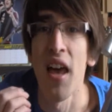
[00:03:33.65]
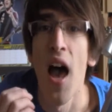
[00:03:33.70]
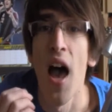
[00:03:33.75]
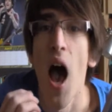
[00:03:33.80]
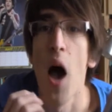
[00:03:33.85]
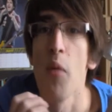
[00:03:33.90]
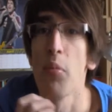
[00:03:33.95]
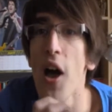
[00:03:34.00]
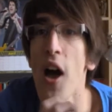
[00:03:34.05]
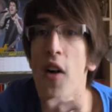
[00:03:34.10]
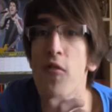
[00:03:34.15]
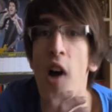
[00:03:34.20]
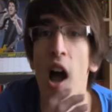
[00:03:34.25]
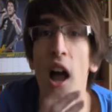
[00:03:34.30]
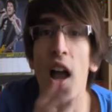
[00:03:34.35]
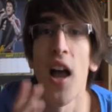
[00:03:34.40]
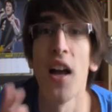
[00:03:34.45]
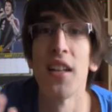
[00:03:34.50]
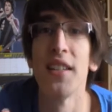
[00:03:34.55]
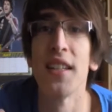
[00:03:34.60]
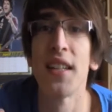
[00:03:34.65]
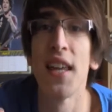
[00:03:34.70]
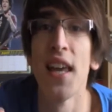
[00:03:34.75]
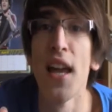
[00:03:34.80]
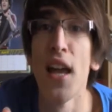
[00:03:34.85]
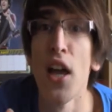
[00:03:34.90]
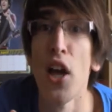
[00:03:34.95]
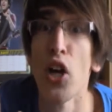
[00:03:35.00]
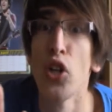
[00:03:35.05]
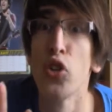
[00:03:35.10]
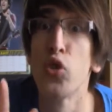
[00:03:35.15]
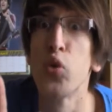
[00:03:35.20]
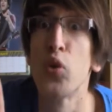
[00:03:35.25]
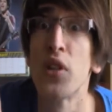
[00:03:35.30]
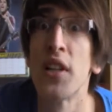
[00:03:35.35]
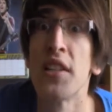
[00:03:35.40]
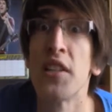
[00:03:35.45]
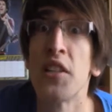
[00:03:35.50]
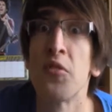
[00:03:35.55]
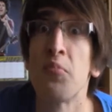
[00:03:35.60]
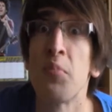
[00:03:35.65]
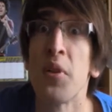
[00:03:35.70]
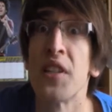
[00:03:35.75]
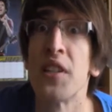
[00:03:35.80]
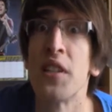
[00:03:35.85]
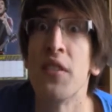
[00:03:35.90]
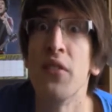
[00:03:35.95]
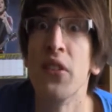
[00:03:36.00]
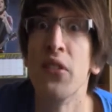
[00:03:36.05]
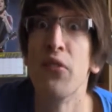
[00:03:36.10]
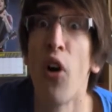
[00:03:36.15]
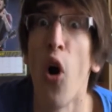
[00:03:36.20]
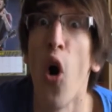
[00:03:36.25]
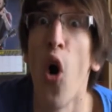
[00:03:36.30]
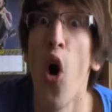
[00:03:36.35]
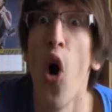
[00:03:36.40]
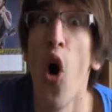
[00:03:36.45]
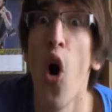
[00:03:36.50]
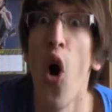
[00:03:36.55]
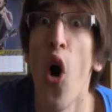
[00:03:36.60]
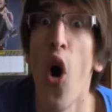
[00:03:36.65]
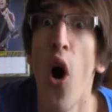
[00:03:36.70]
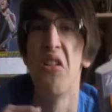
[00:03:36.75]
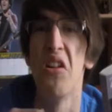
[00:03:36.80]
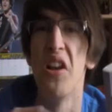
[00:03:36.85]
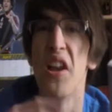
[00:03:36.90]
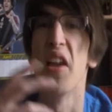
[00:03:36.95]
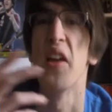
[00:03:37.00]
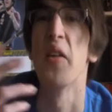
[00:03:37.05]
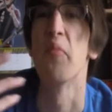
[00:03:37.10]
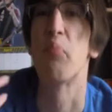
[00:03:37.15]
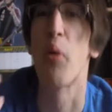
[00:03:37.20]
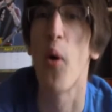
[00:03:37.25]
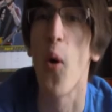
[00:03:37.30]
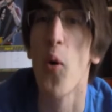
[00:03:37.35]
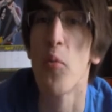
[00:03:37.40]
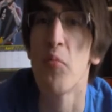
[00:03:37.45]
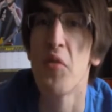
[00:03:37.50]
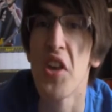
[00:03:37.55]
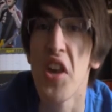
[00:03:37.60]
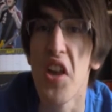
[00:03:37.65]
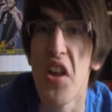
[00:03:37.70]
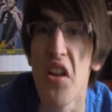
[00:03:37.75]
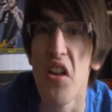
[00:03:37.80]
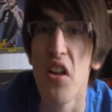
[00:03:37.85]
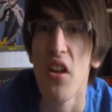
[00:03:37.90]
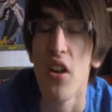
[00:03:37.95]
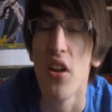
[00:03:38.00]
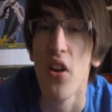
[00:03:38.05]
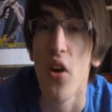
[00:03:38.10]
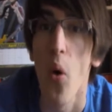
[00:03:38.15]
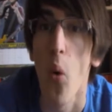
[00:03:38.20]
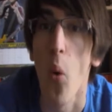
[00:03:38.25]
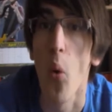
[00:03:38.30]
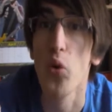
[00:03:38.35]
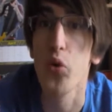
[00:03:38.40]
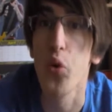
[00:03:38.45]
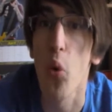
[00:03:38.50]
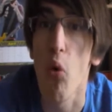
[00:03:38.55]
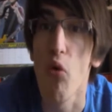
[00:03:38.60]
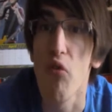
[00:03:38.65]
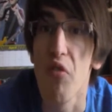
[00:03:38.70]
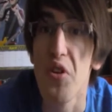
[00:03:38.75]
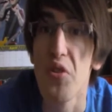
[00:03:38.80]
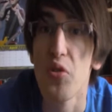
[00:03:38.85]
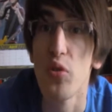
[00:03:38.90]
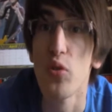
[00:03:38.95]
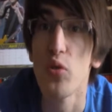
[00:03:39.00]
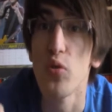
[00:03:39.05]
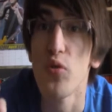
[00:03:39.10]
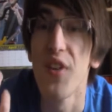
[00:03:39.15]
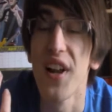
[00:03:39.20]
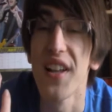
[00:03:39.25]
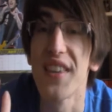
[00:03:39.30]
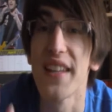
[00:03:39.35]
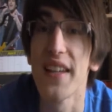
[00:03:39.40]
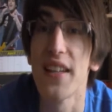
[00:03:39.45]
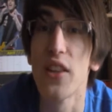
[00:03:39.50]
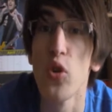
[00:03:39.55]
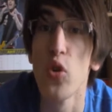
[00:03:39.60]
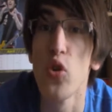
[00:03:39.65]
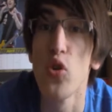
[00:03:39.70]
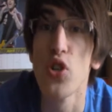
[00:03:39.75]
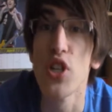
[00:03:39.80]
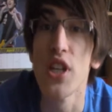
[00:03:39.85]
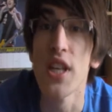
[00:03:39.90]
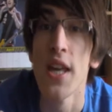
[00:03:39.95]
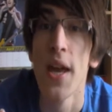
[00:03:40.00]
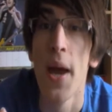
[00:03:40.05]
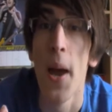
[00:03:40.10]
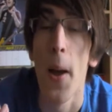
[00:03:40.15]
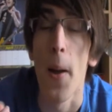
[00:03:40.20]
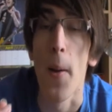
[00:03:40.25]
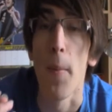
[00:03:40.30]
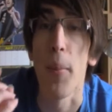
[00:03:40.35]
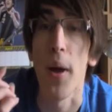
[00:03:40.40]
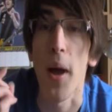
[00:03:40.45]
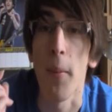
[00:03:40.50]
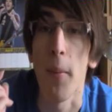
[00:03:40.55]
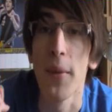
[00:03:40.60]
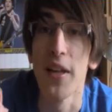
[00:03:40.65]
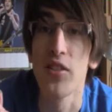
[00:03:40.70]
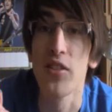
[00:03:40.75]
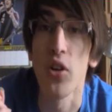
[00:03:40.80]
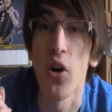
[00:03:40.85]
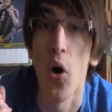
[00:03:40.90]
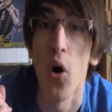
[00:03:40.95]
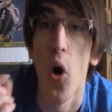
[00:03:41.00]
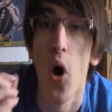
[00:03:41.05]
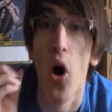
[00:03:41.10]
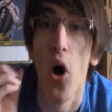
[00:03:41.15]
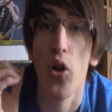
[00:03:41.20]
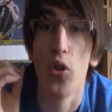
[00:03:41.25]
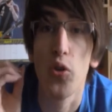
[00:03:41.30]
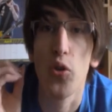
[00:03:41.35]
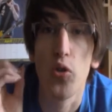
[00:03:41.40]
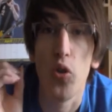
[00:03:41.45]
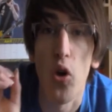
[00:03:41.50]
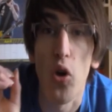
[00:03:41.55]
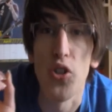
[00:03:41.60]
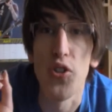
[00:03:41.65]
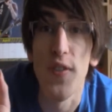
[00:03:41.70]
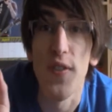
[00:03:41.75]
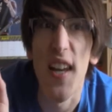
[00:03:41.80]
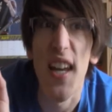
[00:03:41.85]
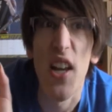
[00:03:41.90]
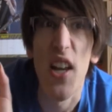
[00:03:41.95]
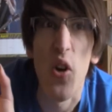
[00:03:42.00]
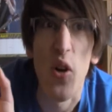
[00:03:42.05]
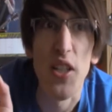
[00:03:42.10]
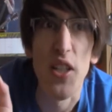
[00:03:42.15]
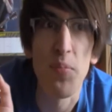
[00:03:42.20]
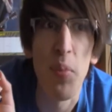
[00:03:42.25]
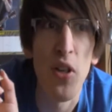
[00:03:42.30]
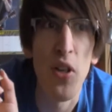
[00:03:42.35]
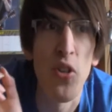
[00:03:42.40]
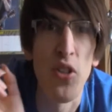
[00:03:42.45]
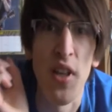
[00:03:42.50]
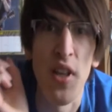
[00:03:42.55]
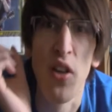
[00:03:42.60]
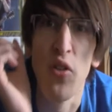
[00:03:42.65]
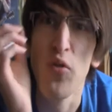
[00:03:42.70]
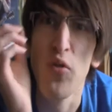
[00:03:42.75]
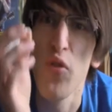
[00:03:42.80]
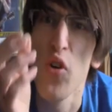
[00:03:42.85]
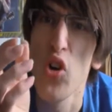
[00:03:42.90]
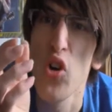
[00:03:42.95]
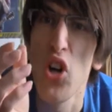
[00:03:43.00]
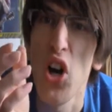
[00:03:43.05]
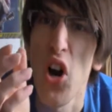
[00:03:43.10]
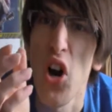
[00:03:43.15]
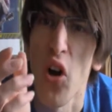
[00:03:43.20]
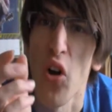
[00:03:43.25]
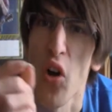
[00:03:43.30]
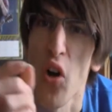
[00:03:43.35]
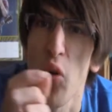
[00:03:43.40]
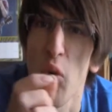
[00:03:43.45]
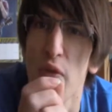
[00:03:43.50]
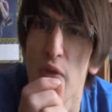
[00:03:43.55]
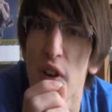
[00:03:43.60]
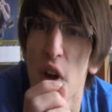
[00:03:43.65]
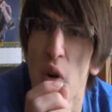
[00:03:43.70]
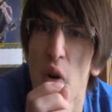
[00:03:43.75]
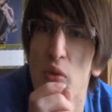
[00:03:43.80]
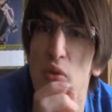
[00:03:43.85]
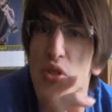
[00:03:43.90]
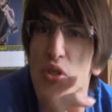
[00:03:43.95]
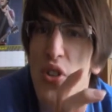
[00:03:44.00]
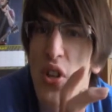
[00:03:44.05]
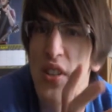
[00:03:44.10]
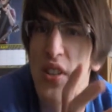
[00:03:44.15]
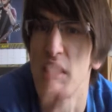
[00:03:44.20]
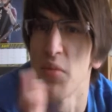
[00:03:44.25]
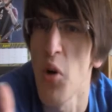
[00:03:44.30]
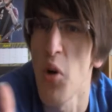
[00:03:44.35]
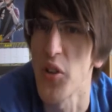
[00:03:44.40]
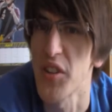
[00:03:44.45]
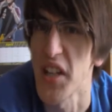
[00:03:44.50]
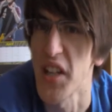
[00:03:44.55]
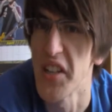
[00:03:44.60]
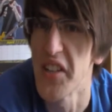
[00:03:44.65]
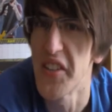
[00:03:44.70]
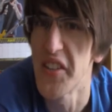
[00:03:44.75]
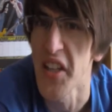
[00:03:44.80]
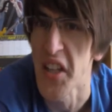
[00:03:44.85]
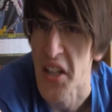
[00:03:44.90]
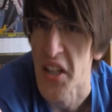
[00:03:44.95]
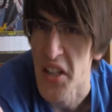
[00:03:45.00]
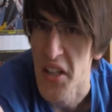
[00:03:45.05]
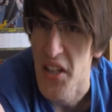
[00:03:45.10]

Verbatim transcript: après avoir éradiqué toutes les espèces y vivantes. Les premiers ont trouvé une nouvelle technologie permettant de transférer leur esprit dans un nouveau corps, leur conférant une sorte d'immortalité.